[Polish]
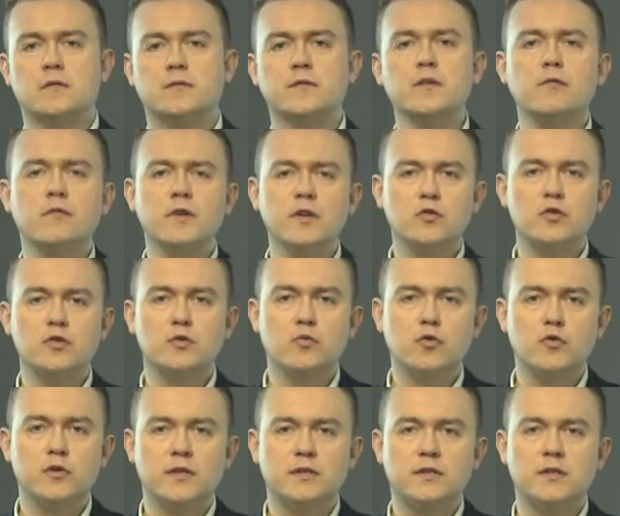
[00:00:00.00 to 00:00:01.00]
W nowej
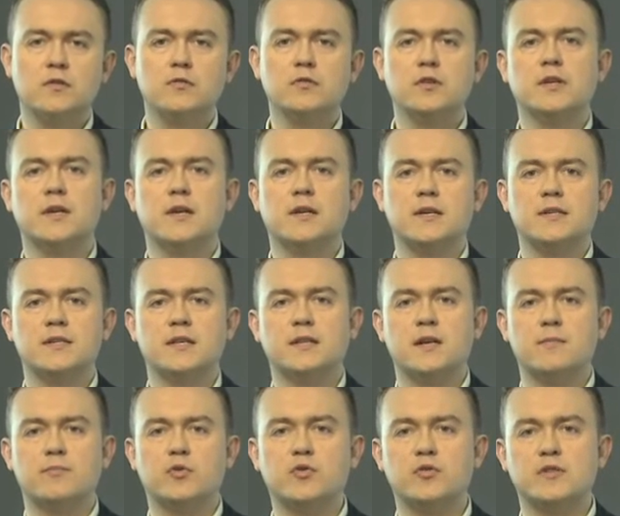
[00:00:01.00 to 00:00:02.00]
odsłonie tygodnika
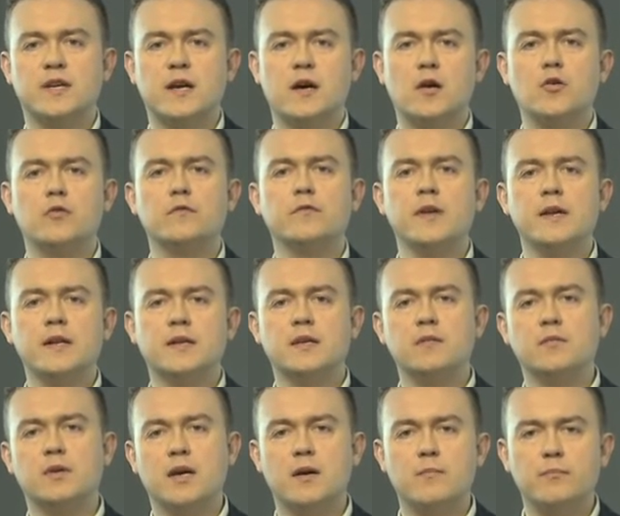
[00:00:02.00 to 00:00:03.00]
Gazeta Polska o
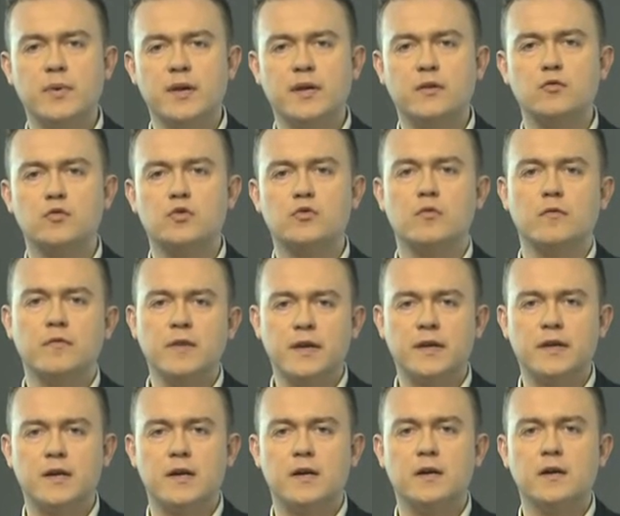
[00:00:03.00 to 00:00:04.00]
wielkim comebacku
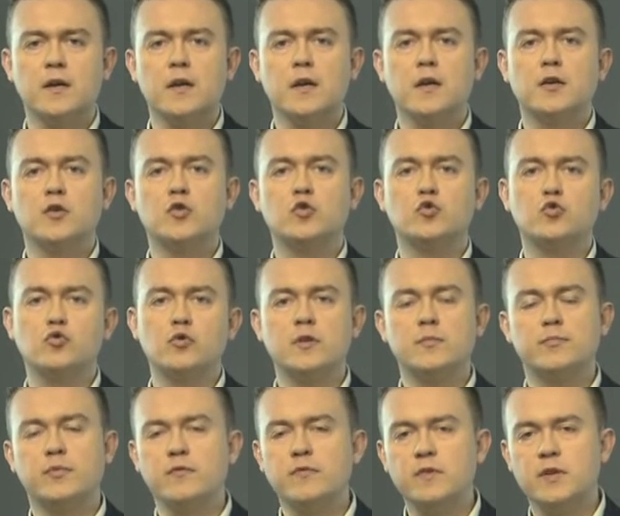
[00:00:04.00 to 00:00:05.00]
człowieka,
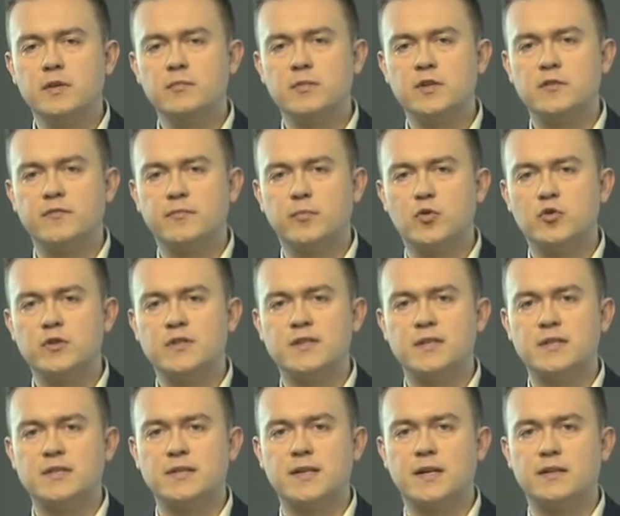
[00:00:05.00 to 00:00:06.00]
który powinien mieć w
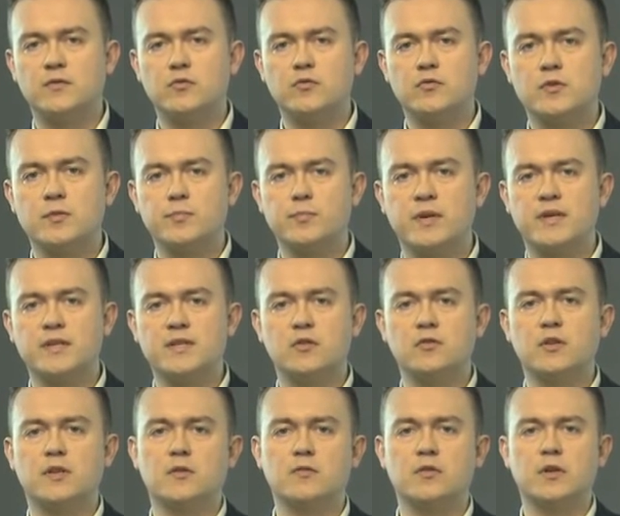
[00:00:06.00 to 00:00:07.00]
Polsce status
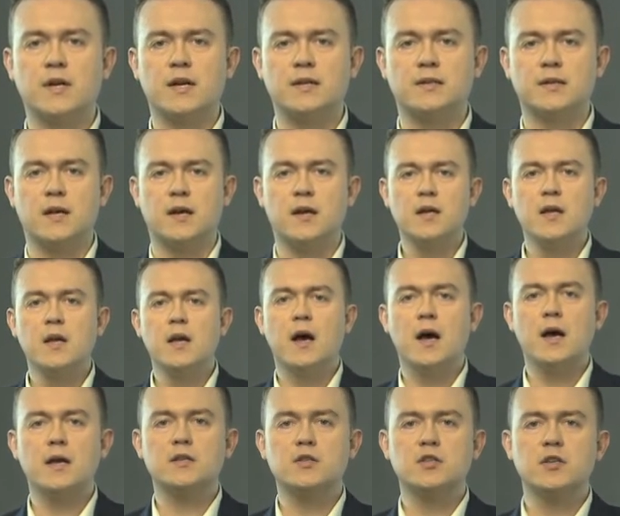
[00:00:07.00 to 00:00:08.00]
persona non grata.
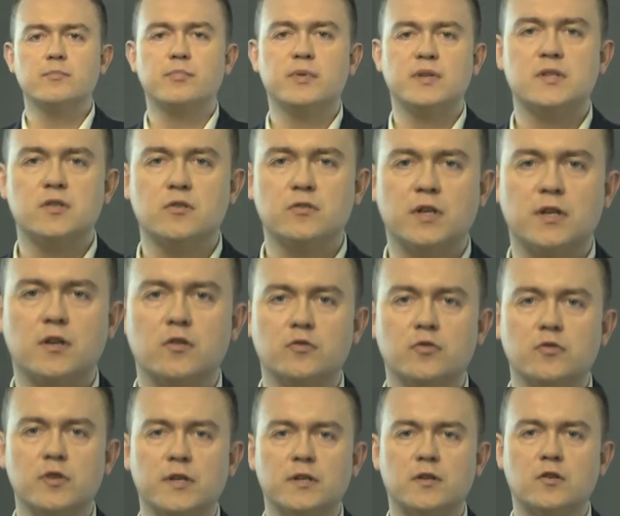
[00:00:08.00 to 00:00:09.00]
Andrzej Persona
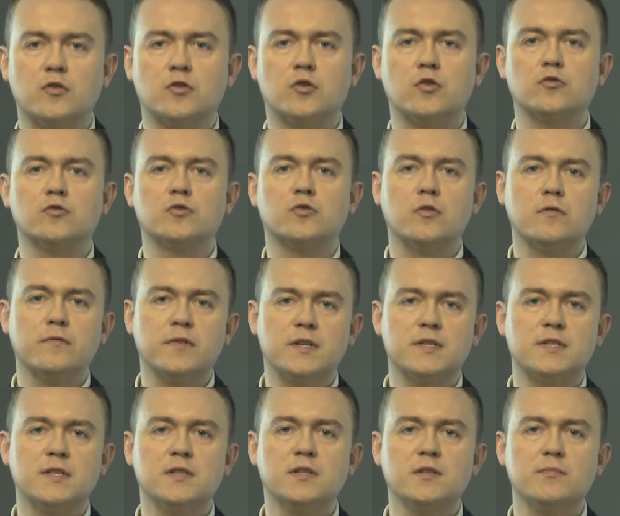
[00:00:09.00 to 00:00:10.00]
Kononienko,
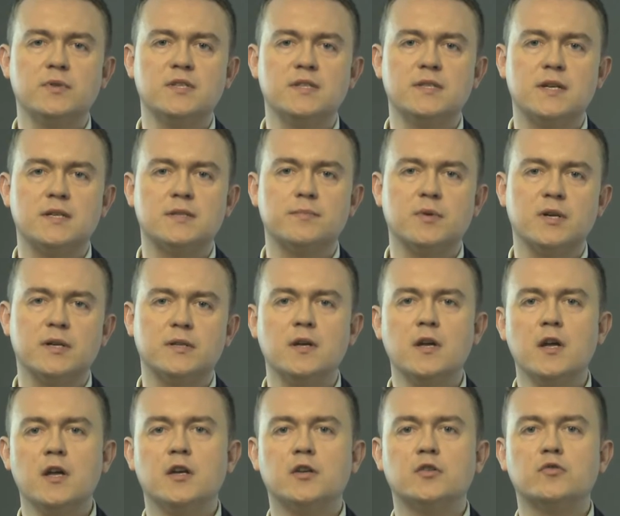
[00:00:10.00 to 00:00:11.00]
kontrowersyjny biznesmen,
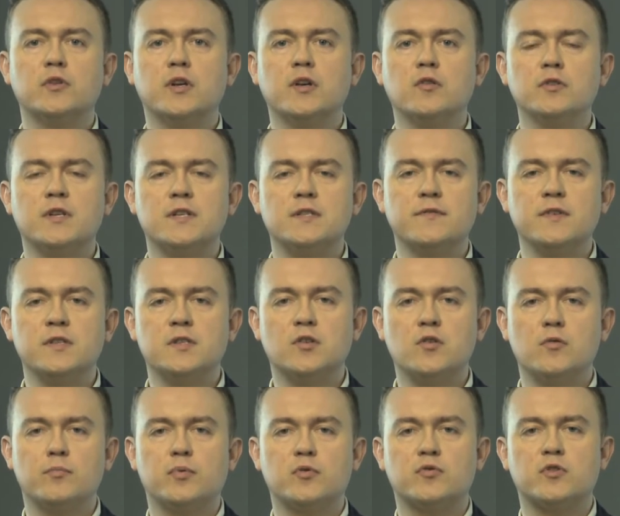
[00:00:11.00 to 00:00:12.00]
którego
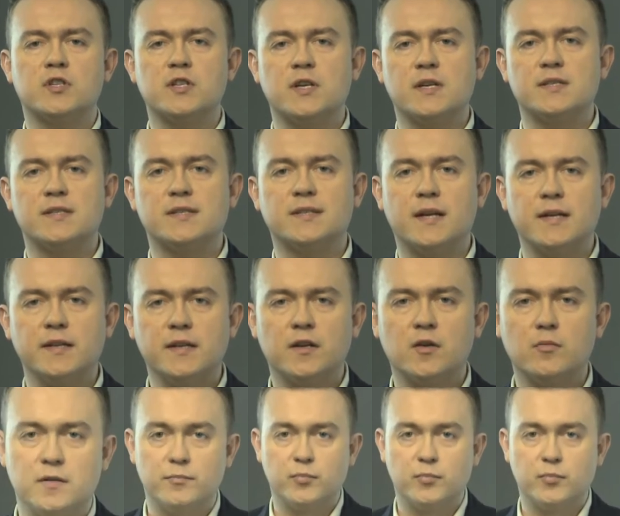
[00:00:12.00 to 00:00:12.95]
nazwisko podczas tajnego